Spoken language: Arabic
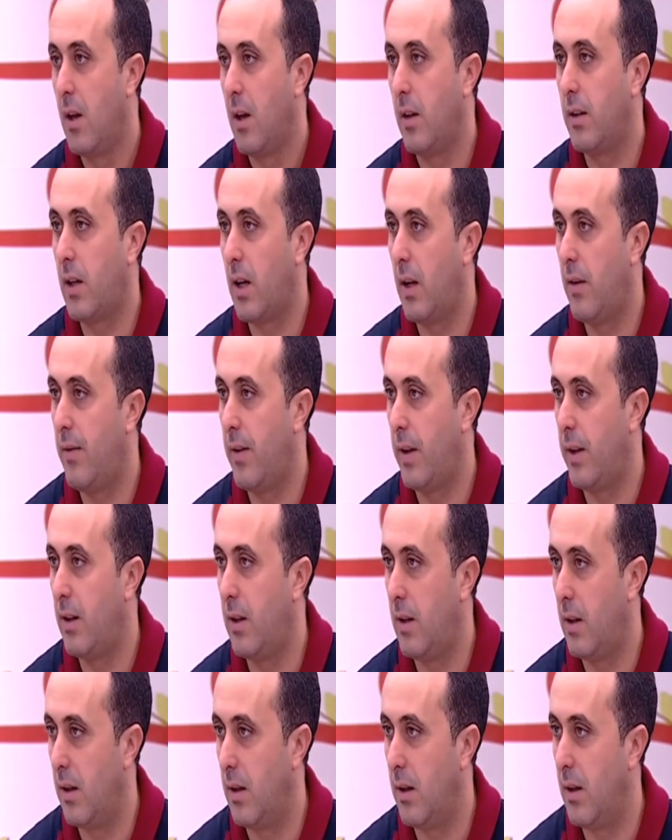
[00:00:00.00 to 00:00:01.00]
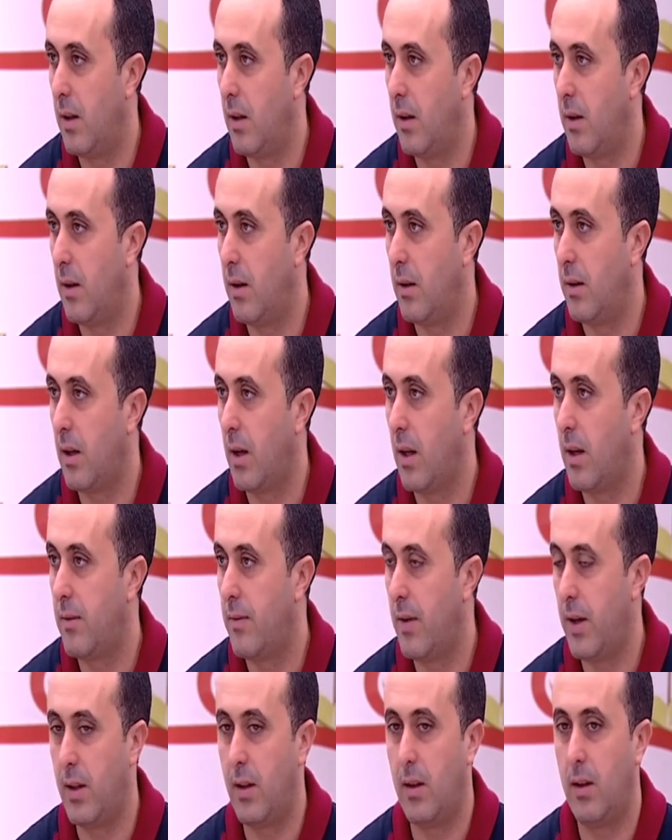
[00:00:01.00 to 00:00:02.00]
دخل في هذا دخل
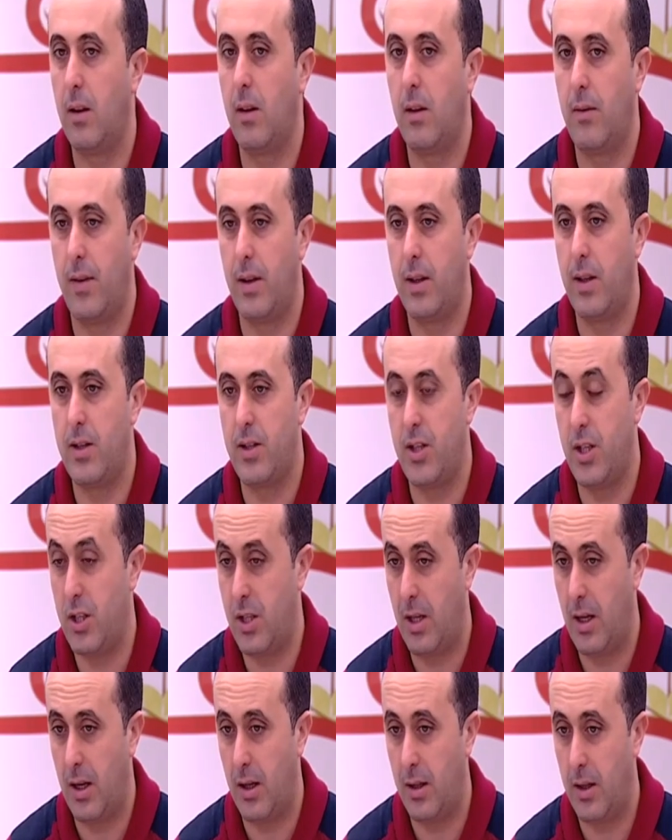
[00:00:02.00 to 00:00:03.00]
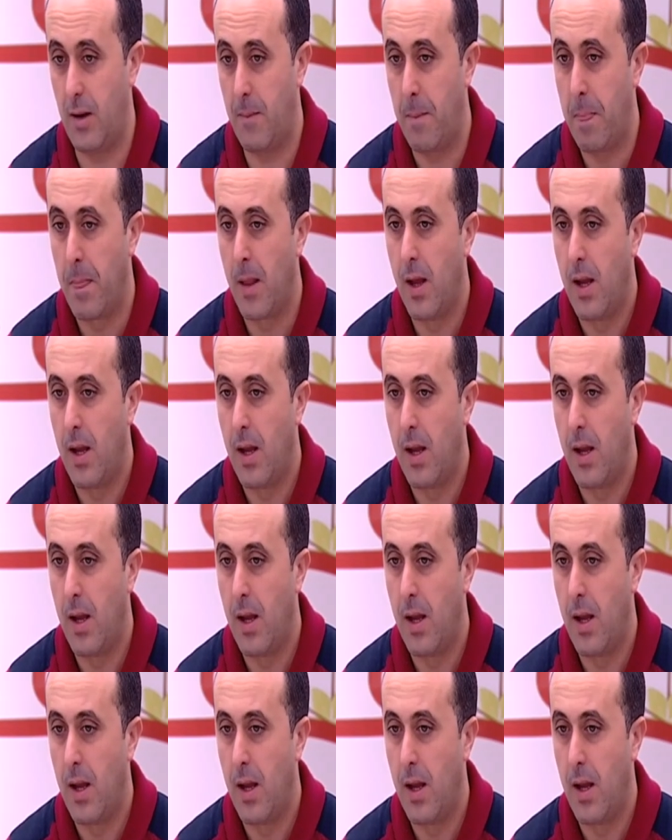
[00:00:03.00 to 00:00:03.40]
في هذا في هاد الاتجاه هذا